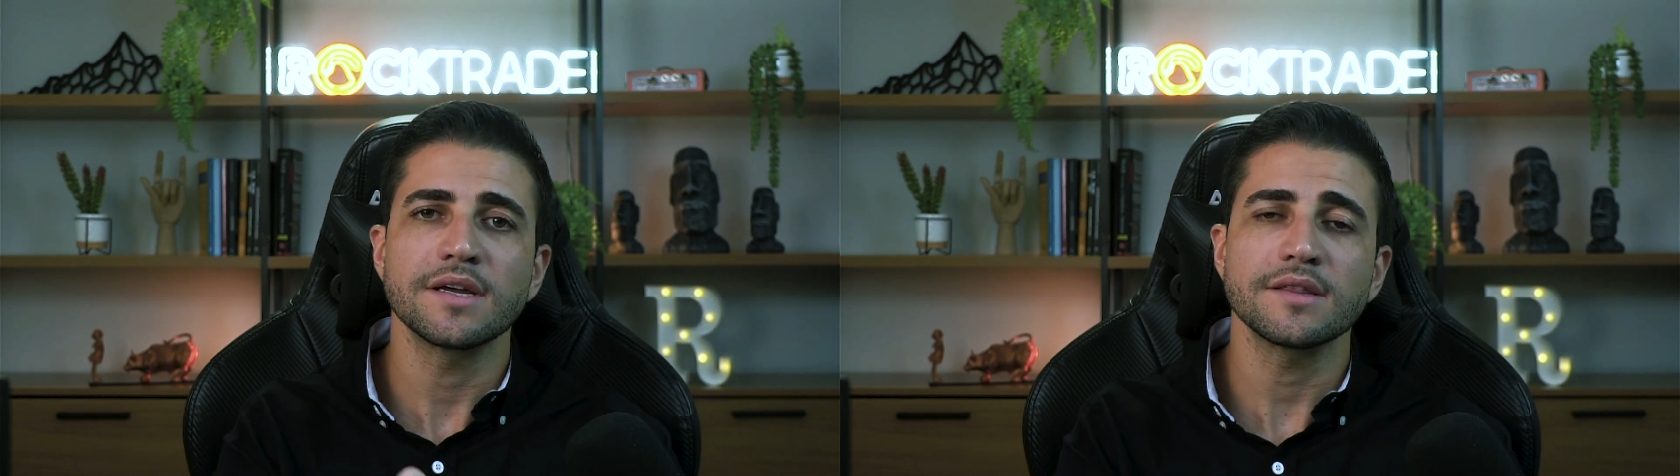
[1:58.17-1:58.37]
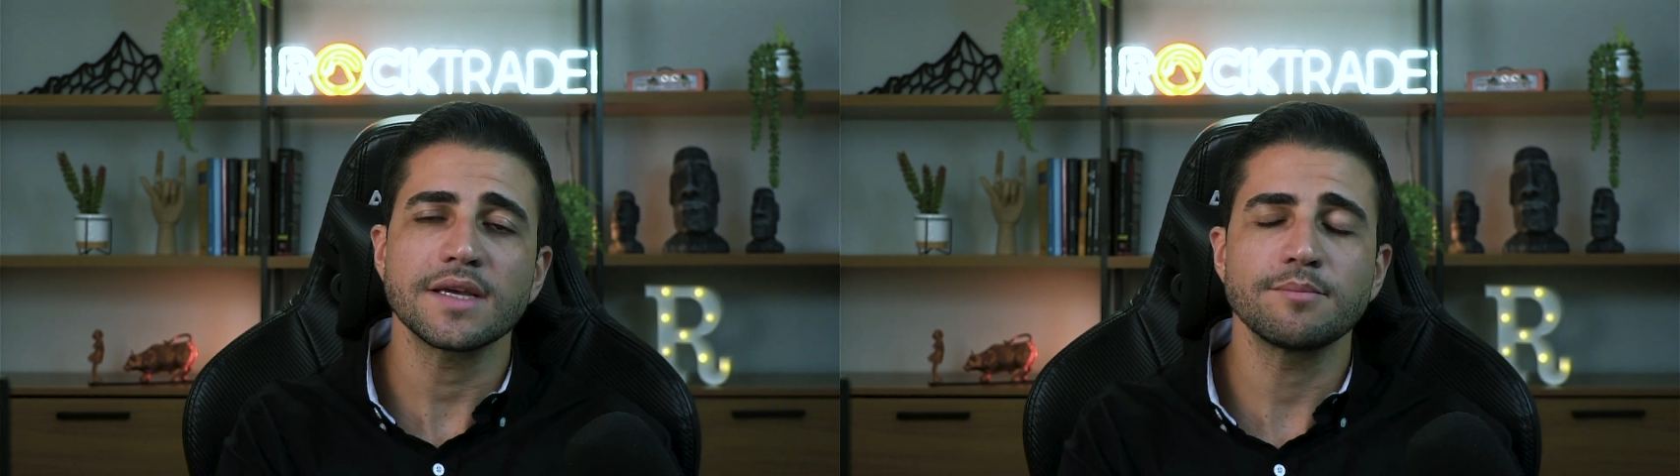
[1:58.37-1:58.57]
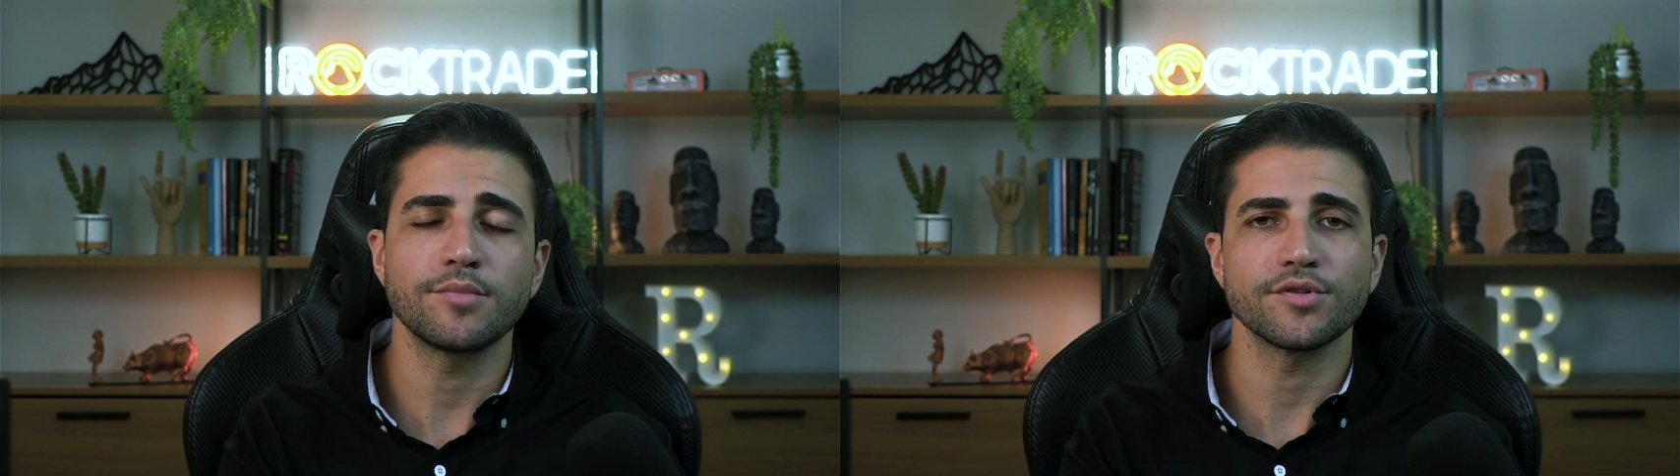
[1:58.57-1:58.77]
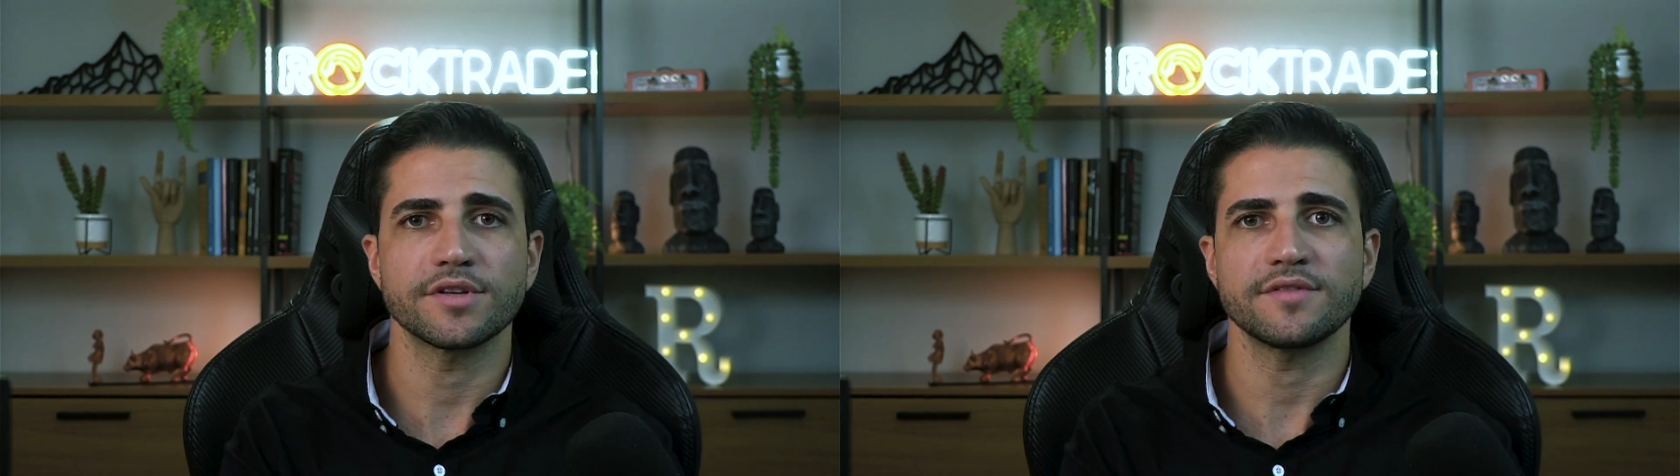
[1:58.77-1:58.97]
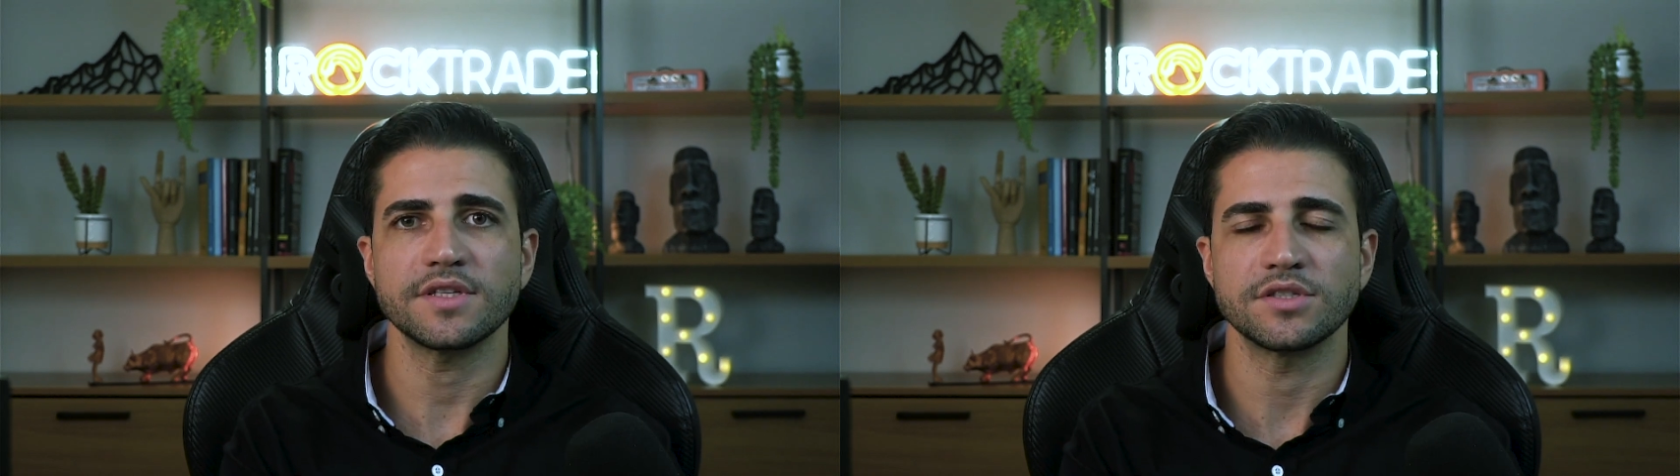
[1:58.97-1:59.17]
na
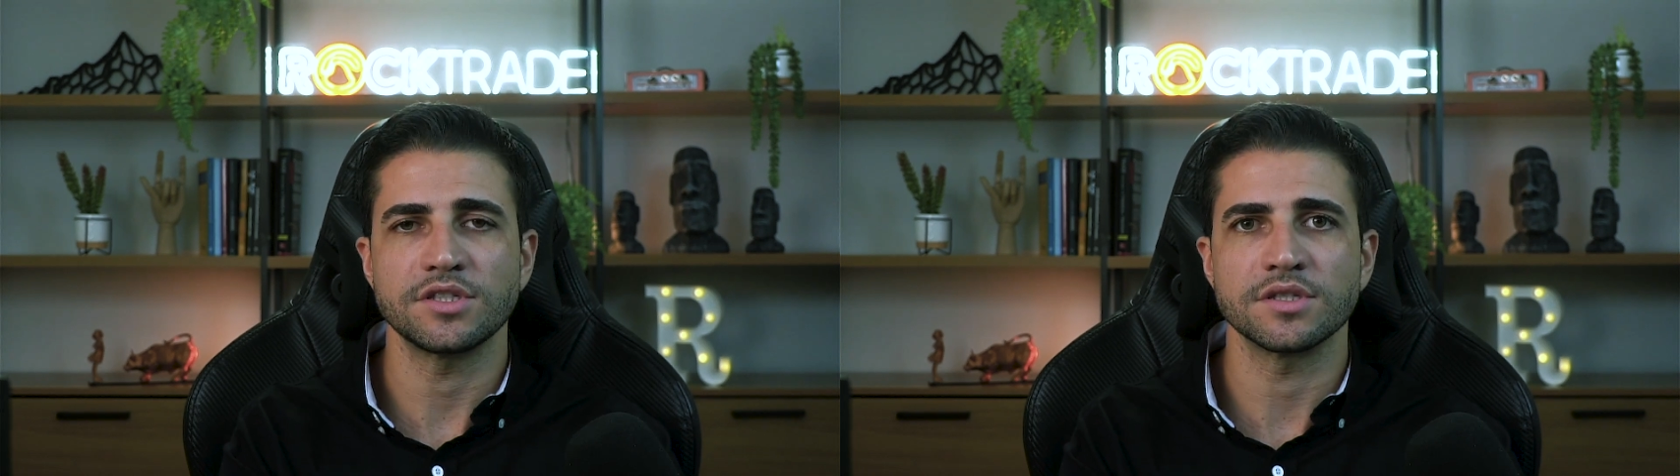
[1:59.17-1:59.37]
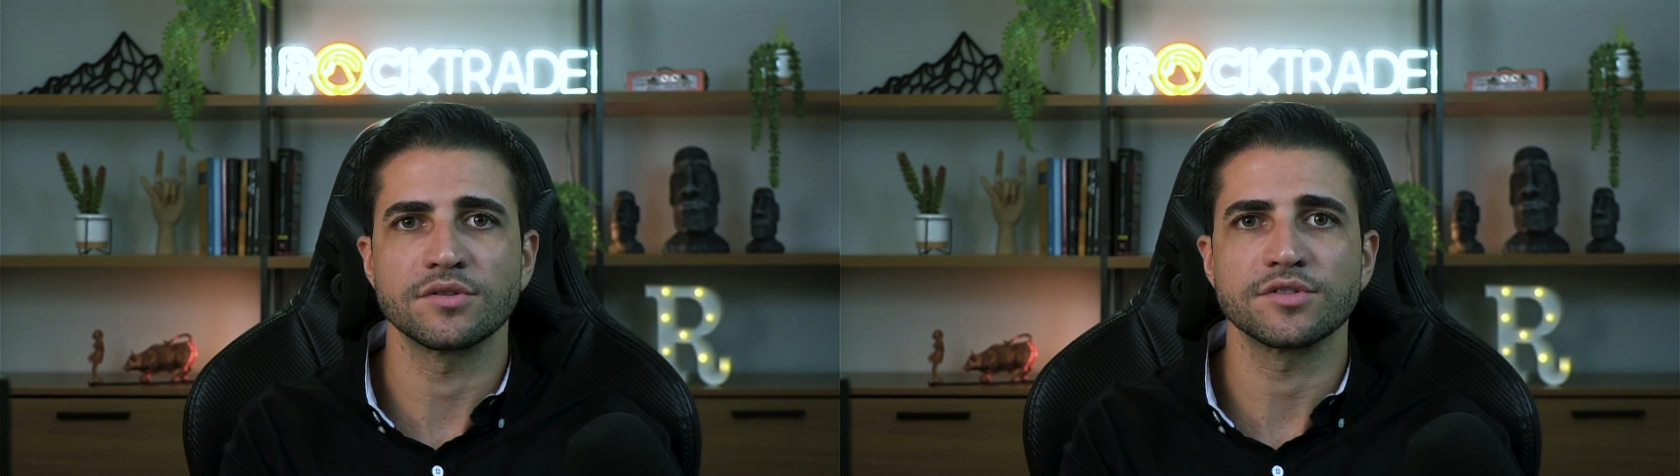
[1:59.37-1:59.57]
ponta vendida,